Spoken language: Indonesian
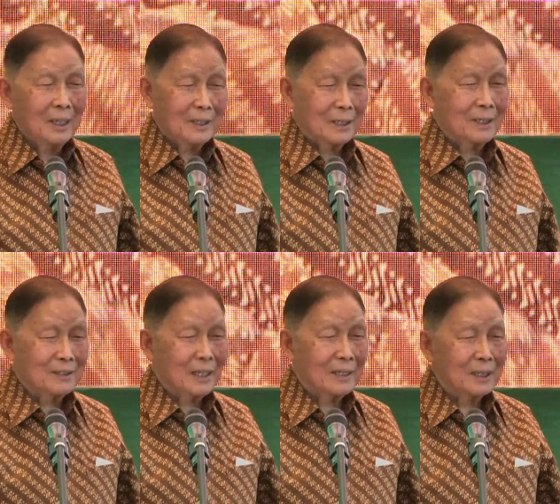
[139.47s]
ini
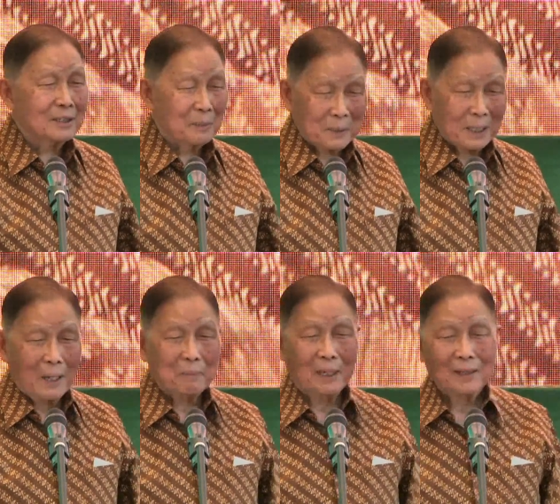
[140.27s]
adalah tanah
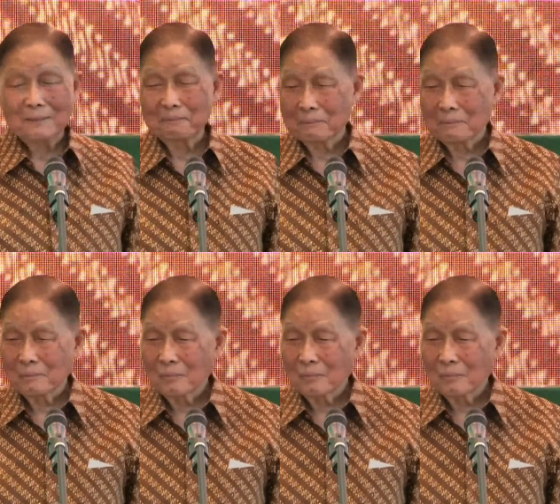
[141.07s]
seperti apa